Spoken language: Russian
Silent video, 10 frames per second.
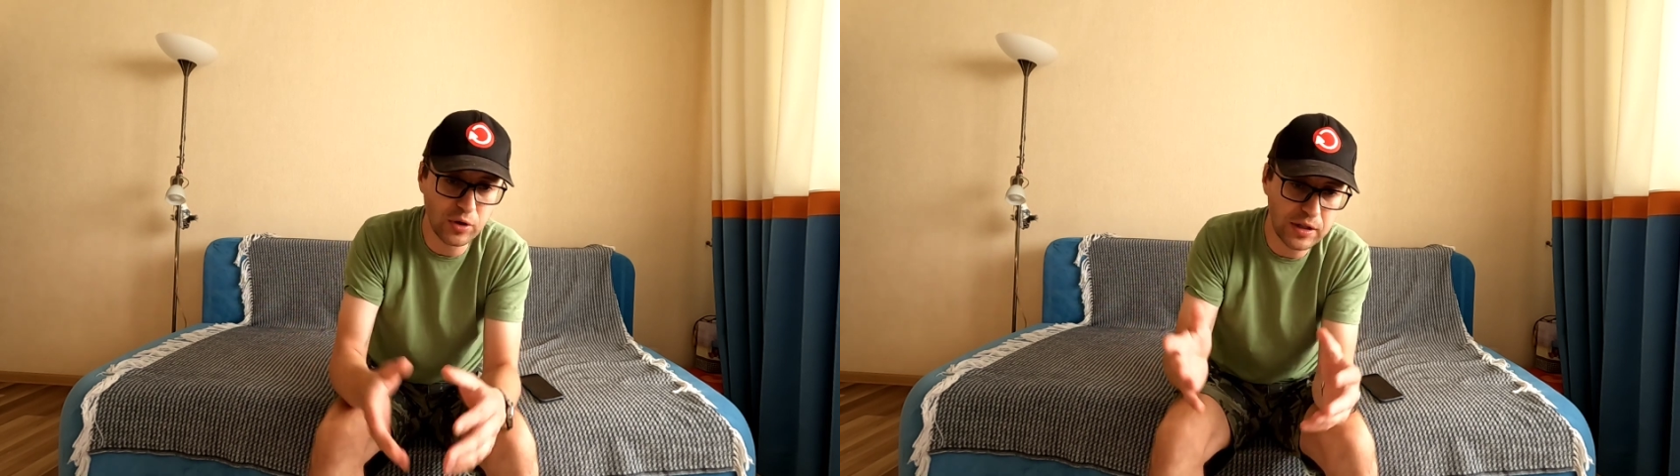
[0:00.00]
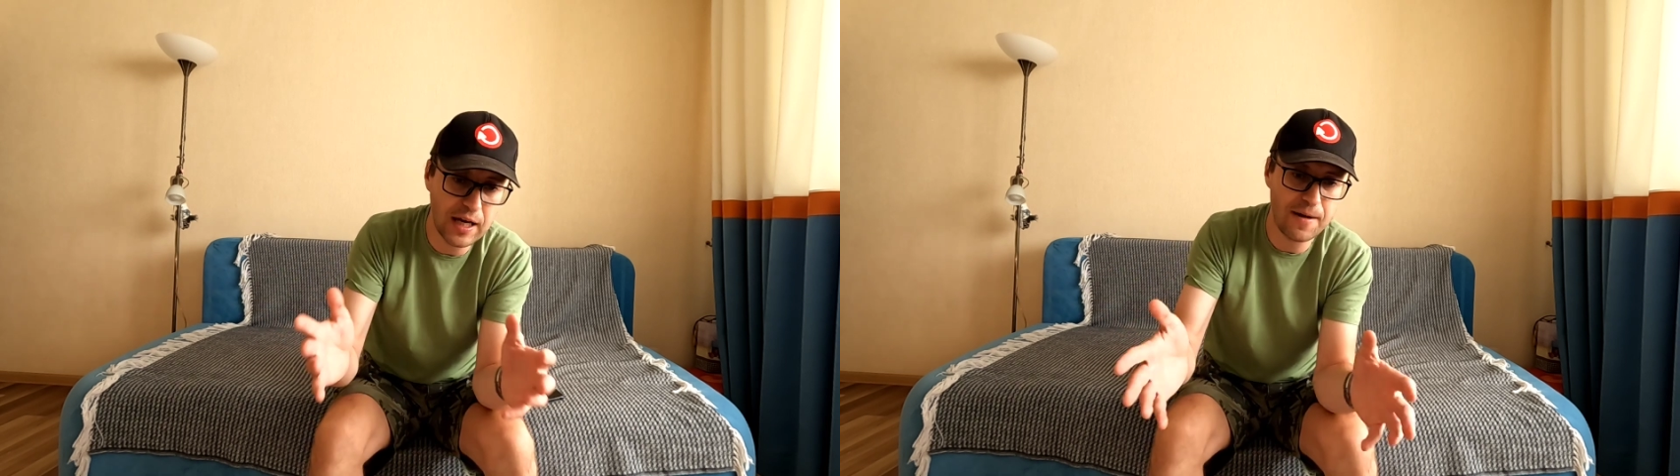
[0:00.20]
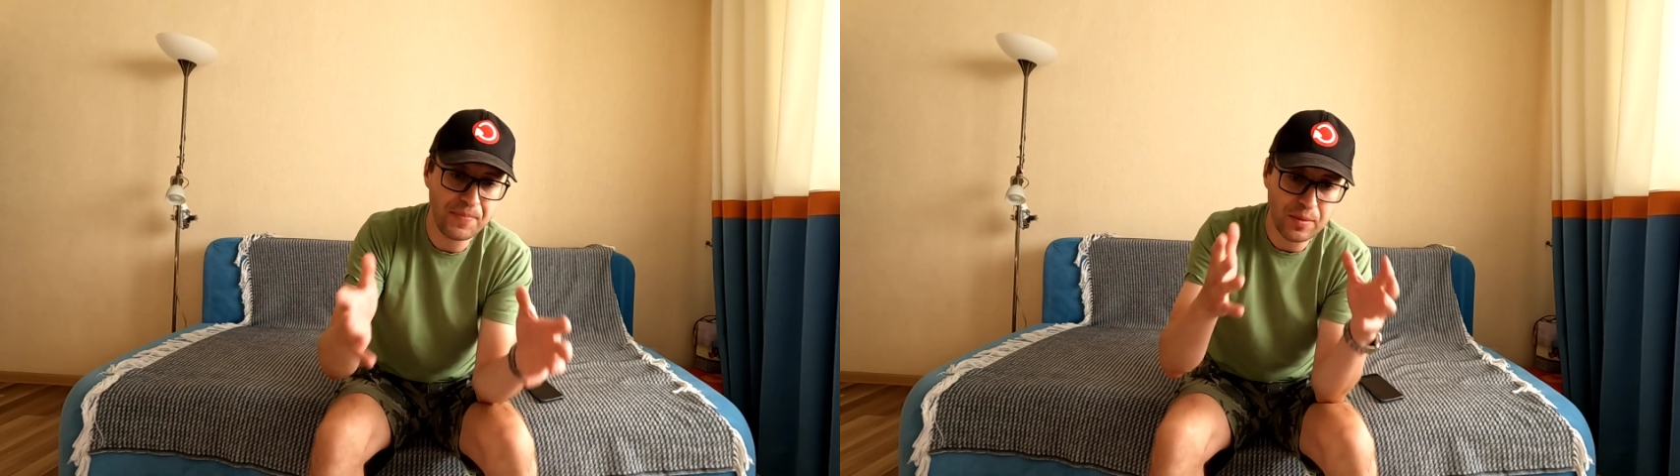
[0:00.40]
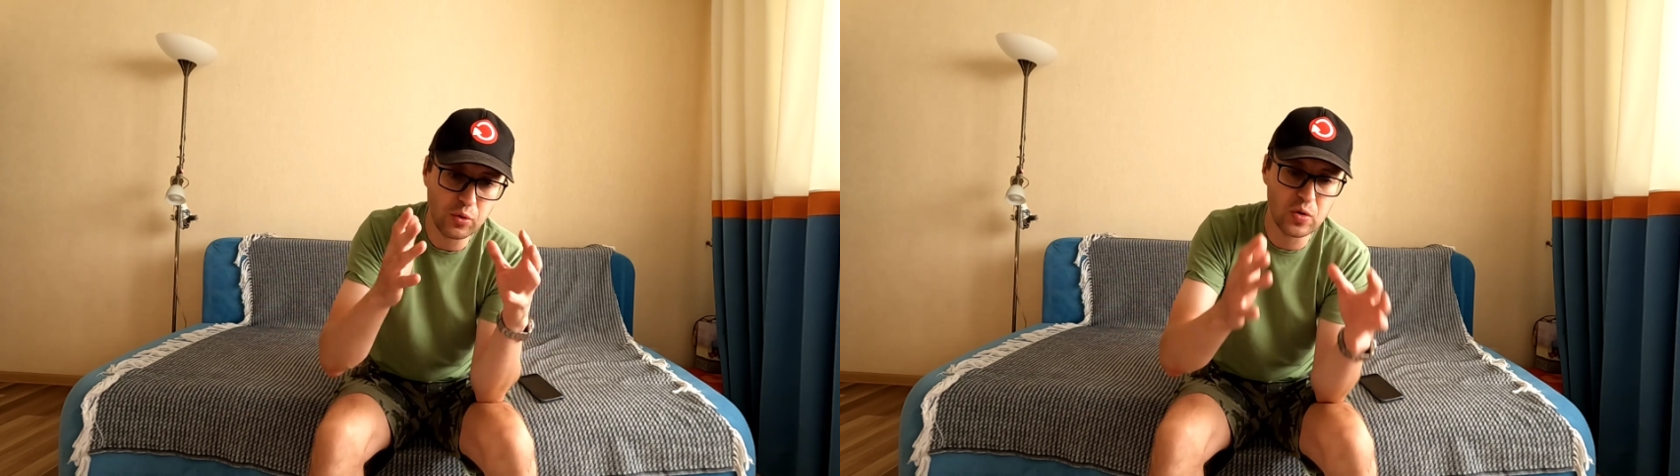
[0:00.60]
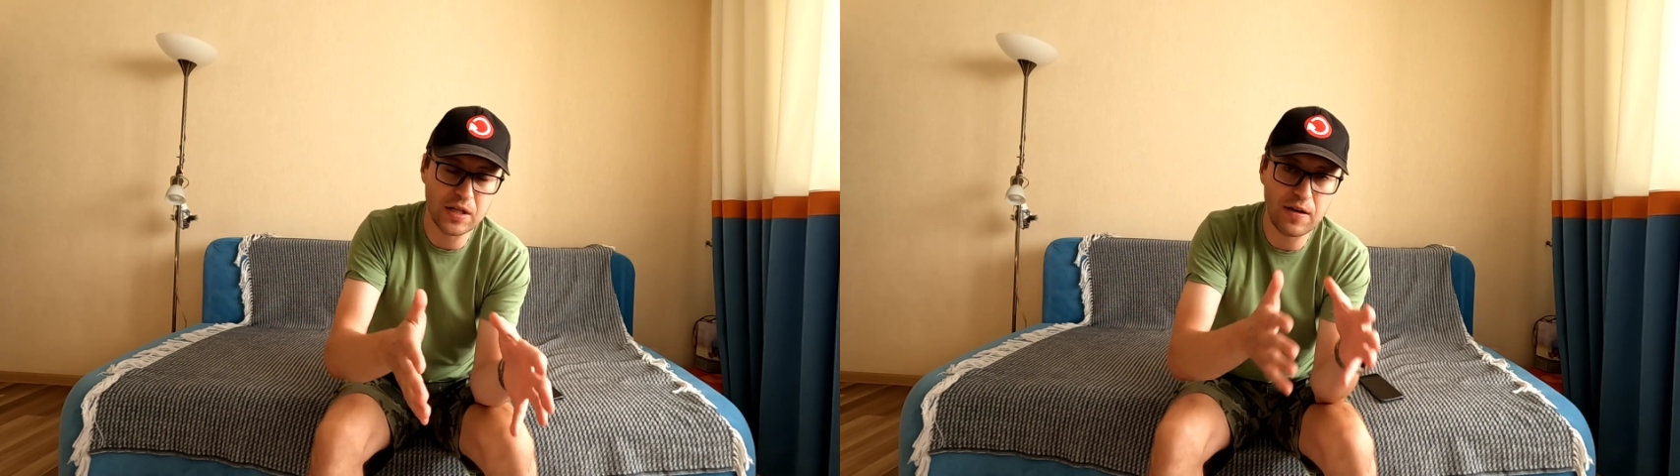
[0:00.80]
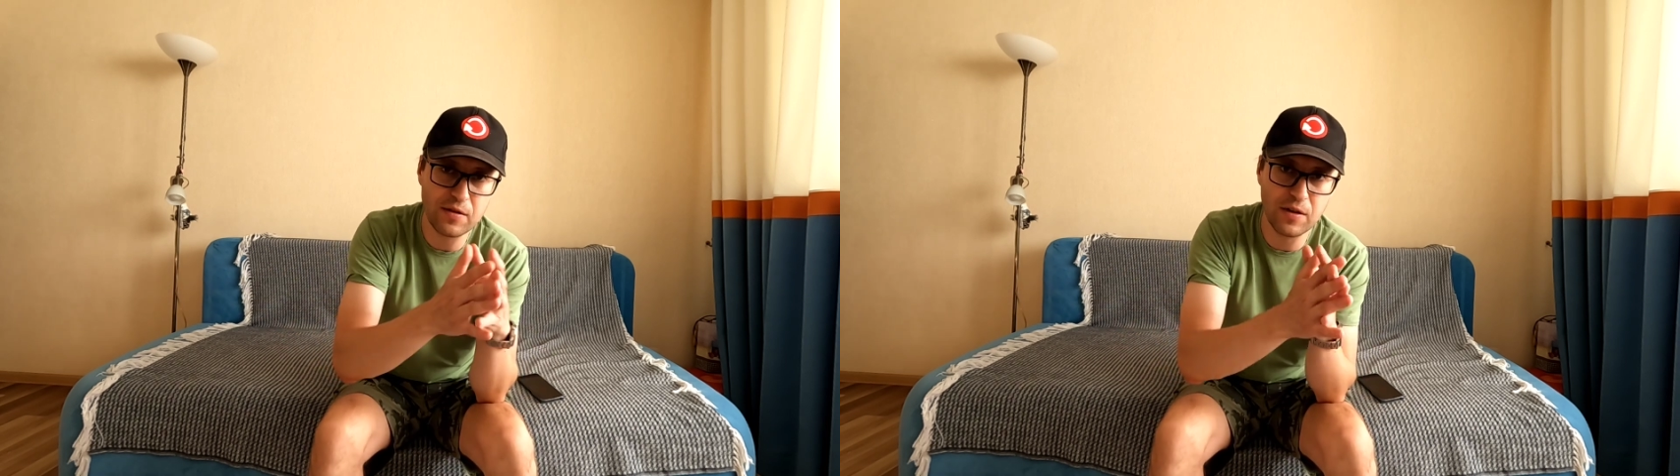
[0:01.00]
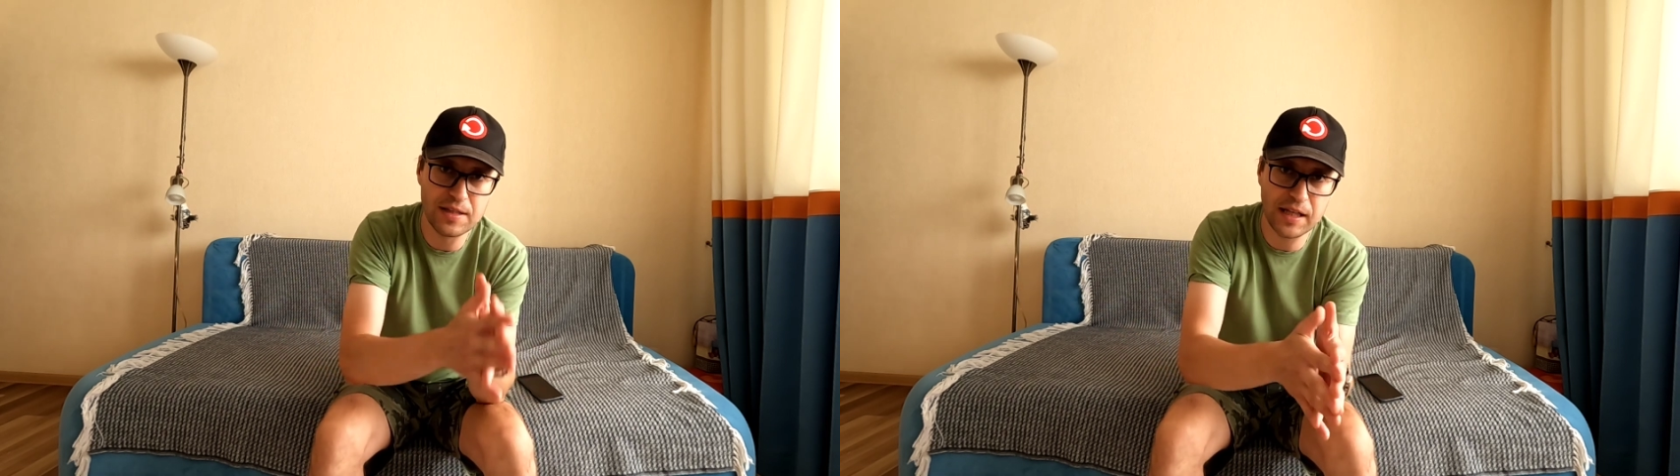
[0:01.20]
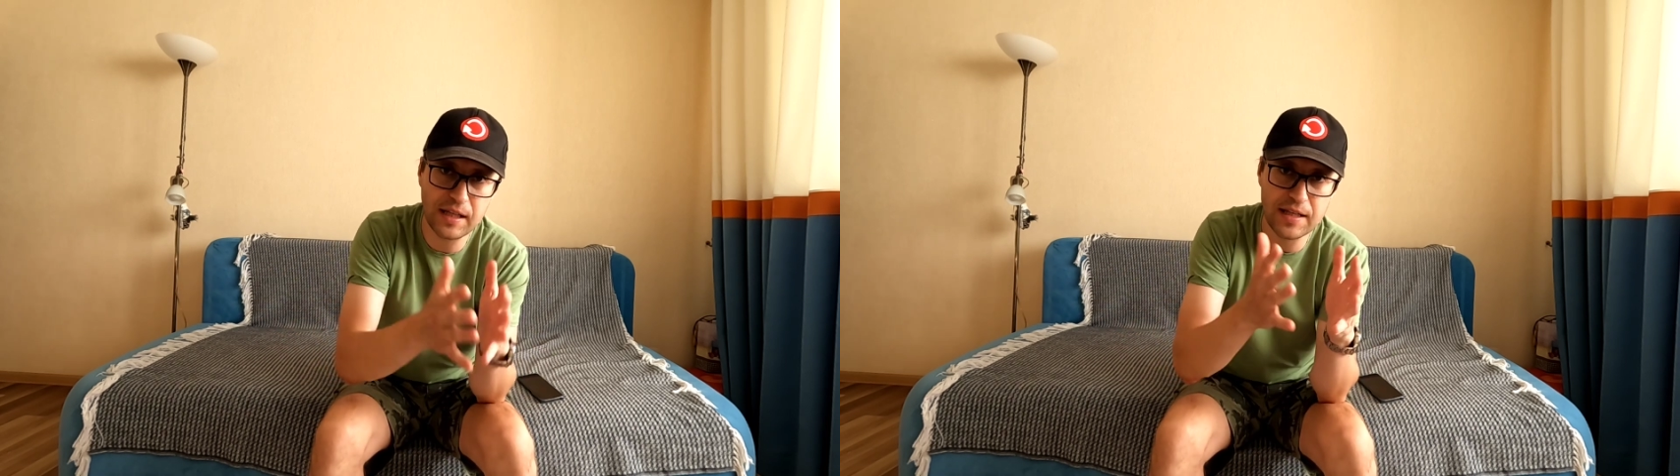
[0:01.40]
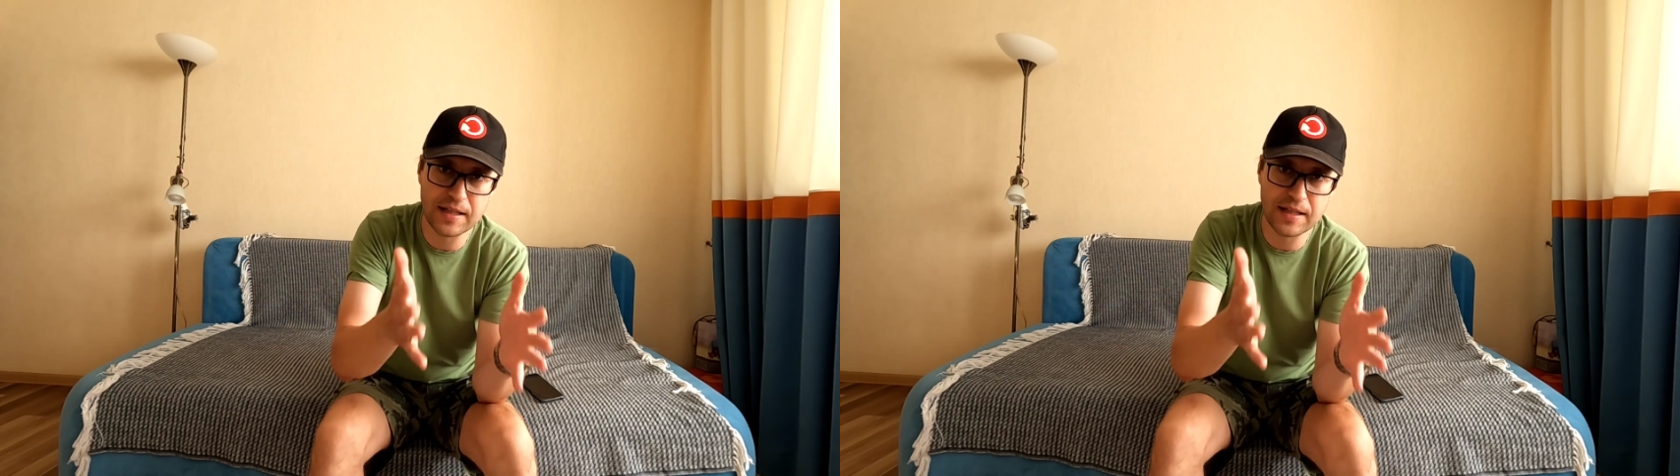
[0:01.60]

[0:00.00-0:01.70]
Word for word: Вот я буду сравнивать цены,